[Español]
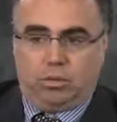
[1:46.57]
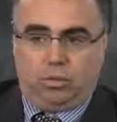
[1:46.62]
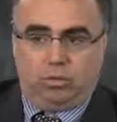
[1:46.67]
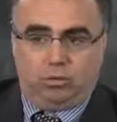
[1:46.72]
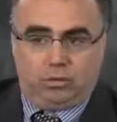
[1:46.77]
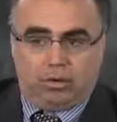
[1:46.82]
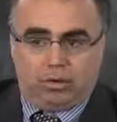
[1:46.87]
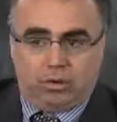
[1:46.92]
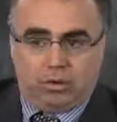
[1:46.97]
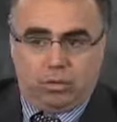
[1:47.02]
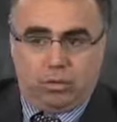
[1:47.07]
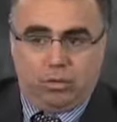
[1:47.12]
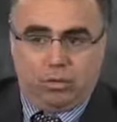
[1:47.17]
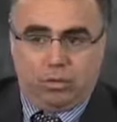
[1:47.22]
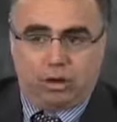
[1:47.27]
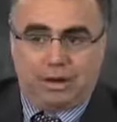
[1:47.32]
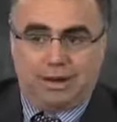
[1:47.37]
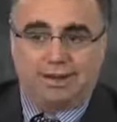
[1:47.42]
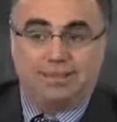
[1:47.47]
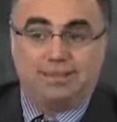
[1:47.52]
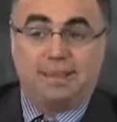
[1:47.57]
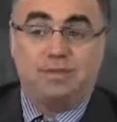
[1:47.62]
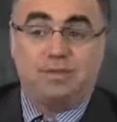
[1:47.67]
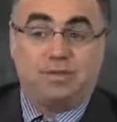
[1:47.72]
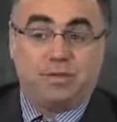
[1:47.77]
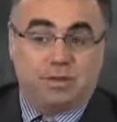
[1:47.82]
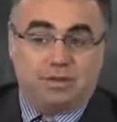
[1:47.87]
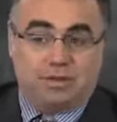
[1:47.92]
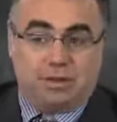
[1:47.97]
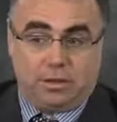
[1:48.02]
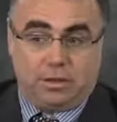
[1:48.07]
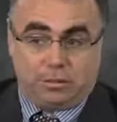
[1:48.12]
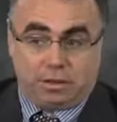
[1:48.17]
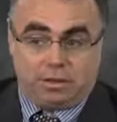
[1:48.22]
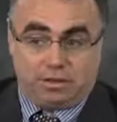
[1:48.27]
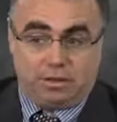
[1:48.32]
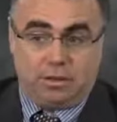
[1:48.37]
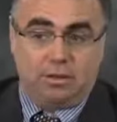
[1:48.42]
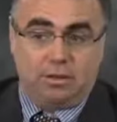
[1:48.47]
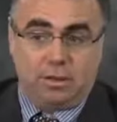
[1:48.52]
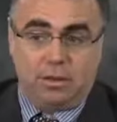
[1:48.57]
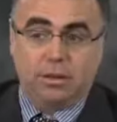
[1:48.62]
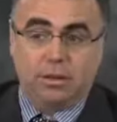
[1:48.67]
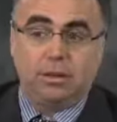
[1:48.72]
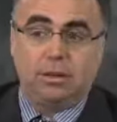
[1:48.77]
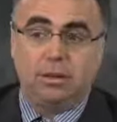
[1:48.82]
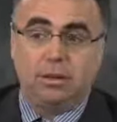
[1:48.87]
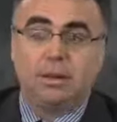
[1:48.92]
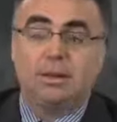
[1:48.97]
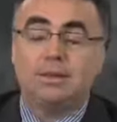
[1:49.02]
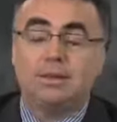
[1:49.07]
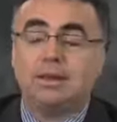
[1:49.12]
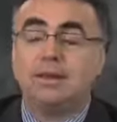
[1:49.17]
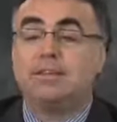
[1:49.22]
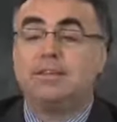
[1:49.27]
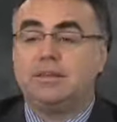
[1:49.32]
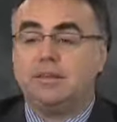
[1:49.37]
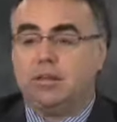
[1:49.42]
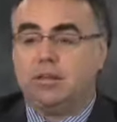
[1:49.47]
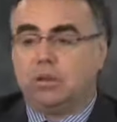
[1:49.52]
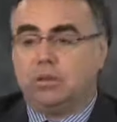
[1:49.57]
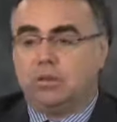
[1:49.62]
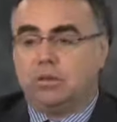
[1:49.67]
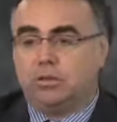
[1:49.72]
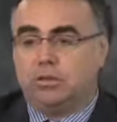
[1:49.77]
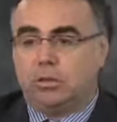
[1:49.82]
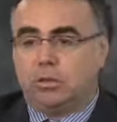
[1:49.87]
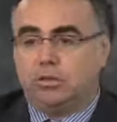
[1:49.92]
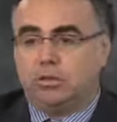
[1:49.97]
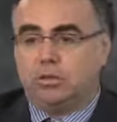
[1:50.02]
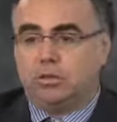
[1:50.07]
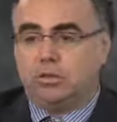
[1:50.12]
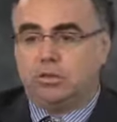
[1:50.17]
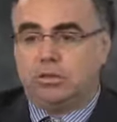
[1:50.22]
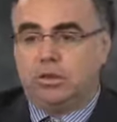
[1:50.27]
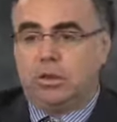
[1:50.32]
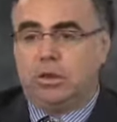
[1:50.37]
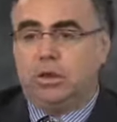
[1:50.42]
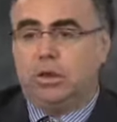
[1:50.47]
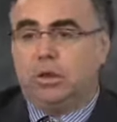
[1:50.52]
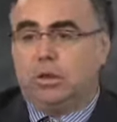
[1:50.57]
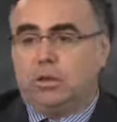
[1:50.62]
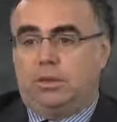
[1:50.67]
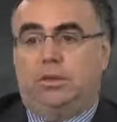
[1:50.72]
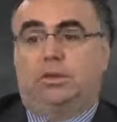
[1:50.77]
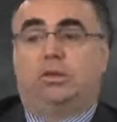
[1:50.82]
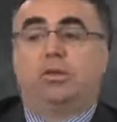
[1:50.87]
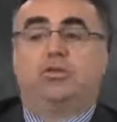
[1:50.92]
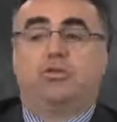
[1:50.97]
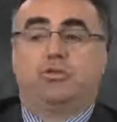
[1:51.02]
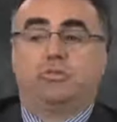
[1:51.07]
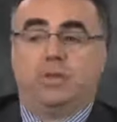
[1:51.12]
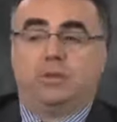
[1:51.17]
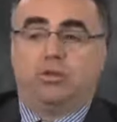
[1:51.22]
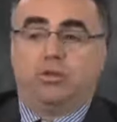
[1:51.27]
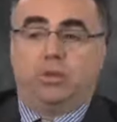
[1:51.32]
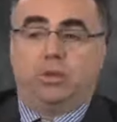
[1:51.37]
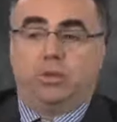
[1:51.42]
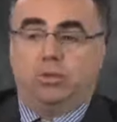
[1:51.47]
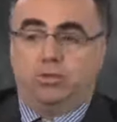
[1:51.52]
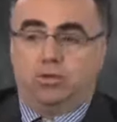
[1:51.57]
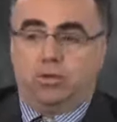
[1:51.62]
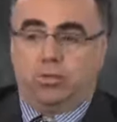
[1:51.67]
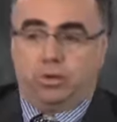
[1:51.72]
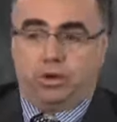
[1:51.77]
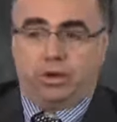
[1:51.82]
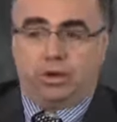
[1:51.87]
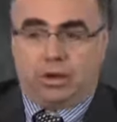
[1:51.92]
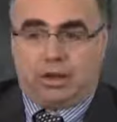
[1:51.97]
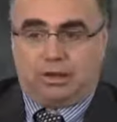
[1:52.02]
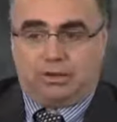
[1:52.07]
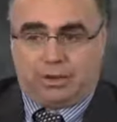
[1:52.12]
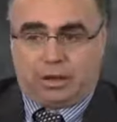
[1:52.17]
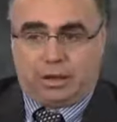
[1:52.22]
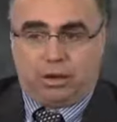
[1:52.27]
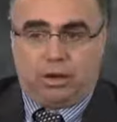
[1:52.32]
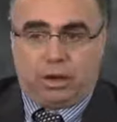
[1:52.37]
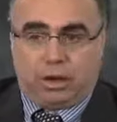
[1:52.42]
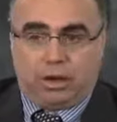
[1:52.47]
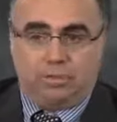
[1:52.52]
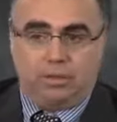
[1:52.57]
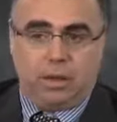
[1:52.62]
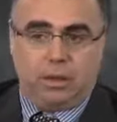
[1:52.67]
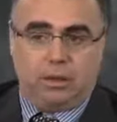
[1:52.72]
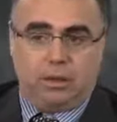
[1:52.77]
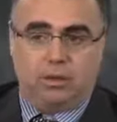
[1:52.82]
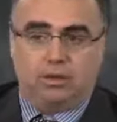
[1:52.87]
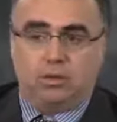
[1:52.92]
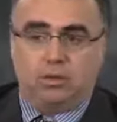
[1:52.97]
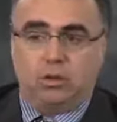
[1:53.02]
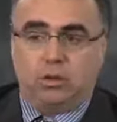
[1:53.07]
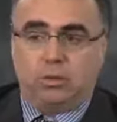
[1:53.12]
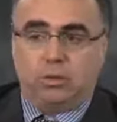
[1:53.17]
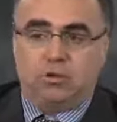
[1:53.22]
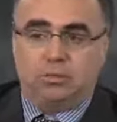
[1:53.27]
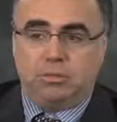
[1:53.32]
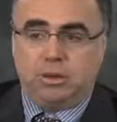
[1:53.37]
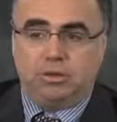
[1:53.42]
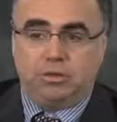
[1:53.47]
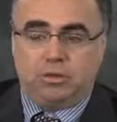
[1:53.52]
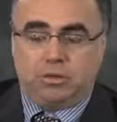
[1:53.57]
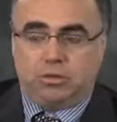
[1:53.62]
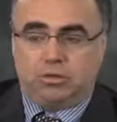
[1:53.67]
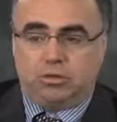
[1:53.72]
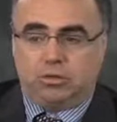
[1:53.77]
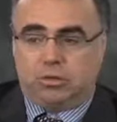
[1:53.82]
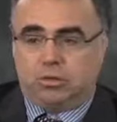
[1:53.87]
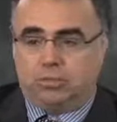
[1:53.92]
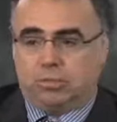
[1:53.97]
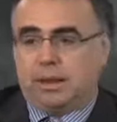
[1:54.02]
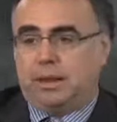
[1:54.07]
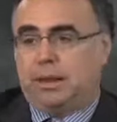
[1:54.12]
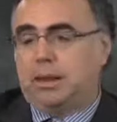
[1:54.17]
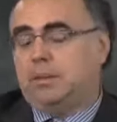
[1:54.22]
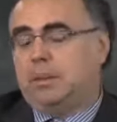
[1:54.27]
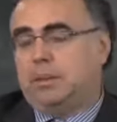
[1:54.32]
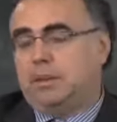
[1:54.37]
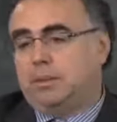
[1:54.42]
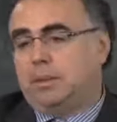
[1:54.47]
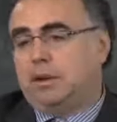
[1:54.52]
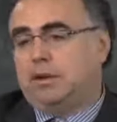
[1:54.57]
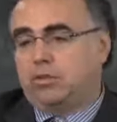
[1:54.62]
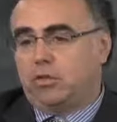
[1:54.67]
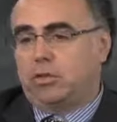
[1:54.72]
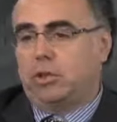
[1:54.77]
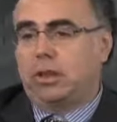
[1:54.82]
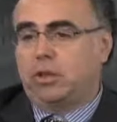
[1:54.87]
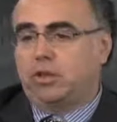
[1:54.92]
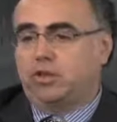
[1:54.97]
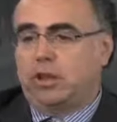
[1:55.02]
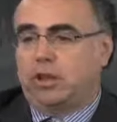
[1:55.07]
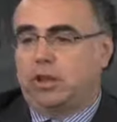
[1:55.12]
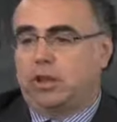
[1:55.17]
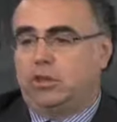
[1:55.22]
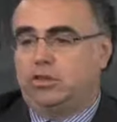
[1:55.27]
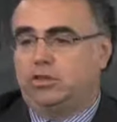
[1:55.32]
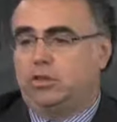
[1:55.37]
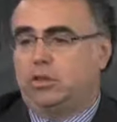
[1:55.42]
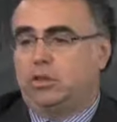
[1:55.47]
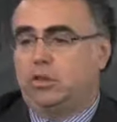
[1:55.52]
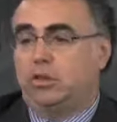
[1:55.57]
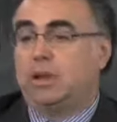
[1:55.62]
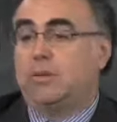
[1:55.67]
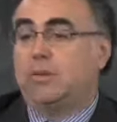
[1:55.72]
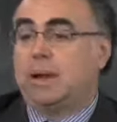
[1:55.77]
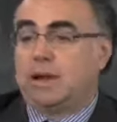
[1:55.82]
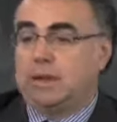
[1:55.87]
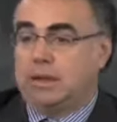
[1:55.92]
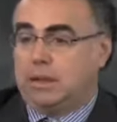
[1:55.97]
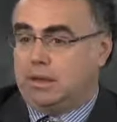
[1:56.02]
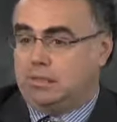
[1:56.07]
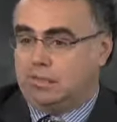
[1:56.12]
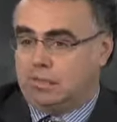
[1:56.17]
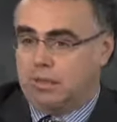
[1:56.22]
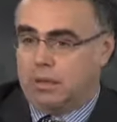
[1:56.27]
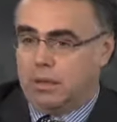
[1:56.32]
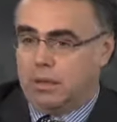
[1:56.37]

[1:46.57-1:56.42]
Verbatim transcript: un trastorno bipolar, está en fase depresiva y tiene síntomas mixtos. Digo que esto es más novedoso porque hasta ahora los síntomas mixtos prácticamente vienen asociados al diagnóstico de manía.